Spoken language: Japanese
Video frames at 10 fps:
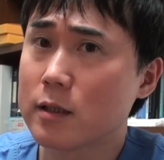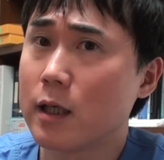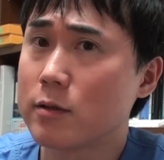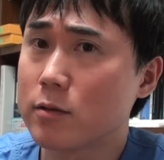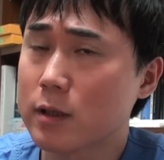
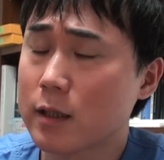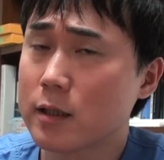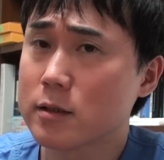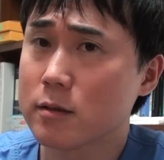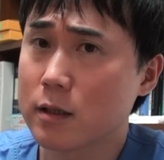あの
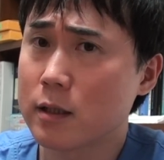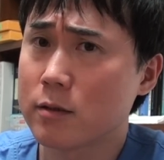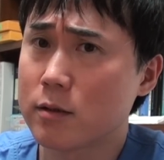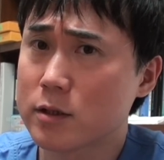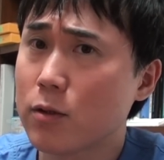正しあ
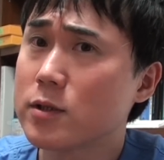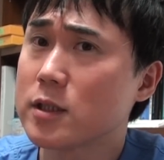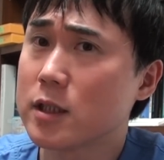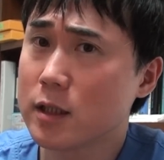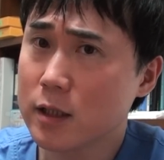の正
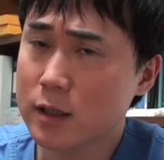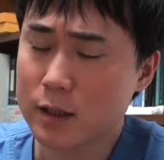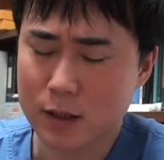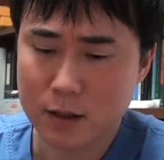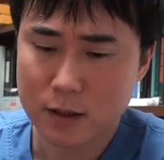直
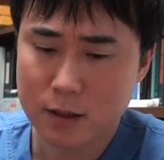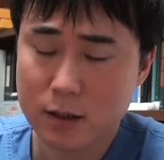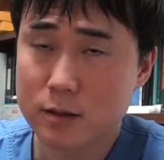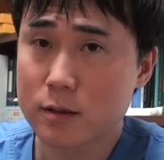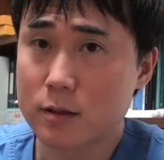にい
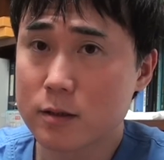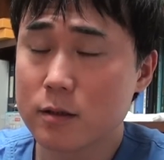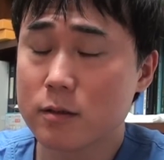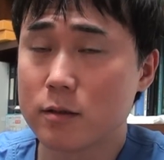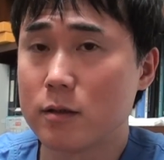つい
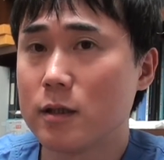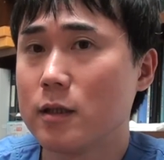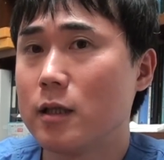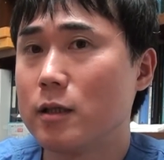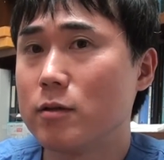つ
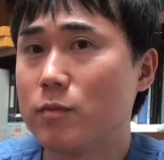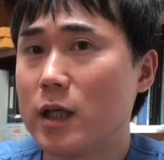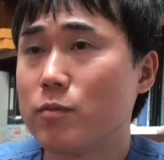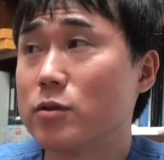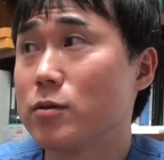あの
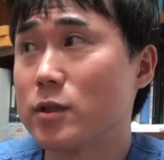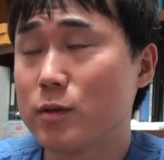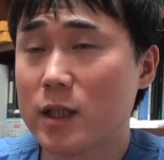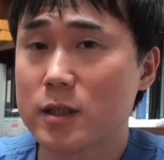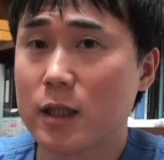埋没をし
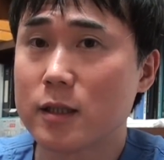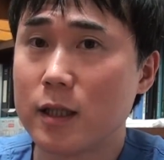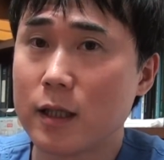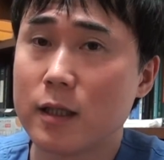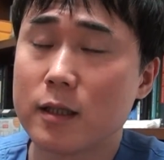ましたっ
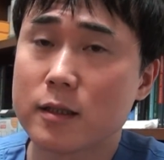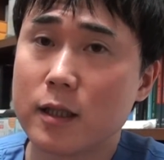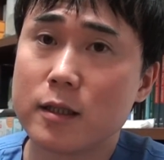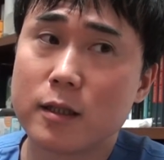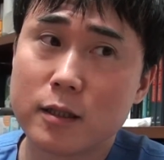て書
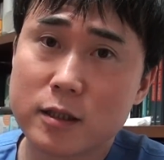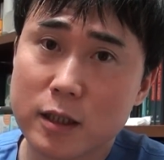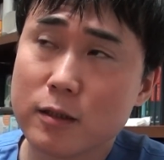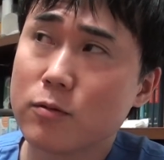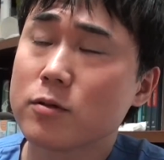いて
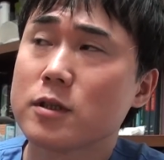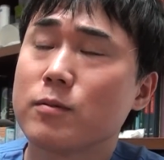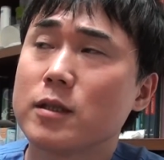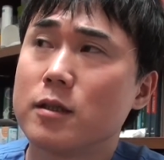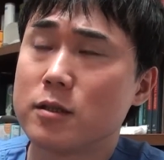申告す
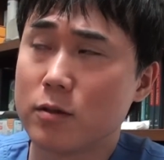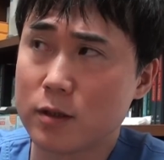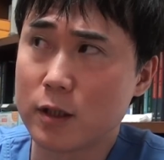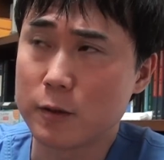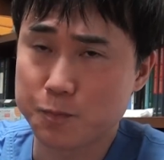べきですよ
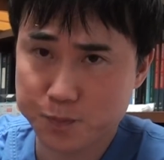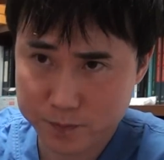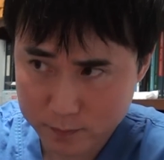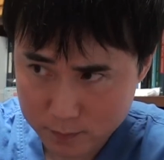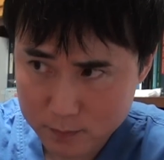ね。
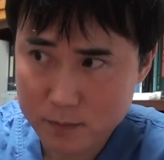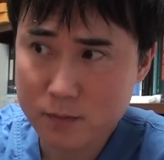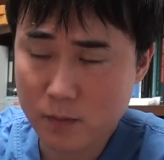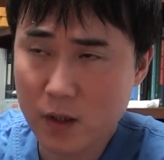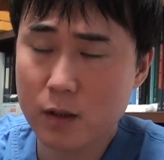
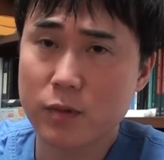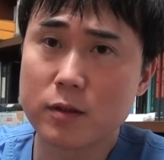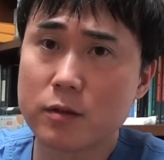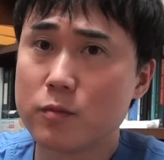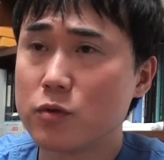やっぱ
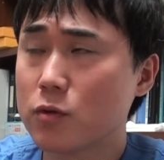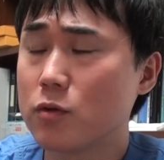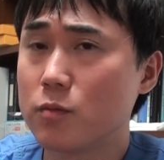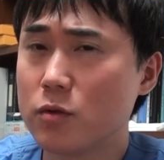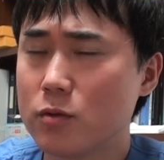り向こ
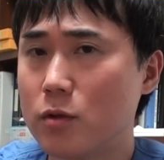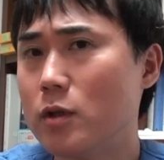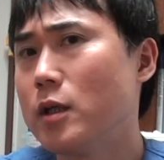うも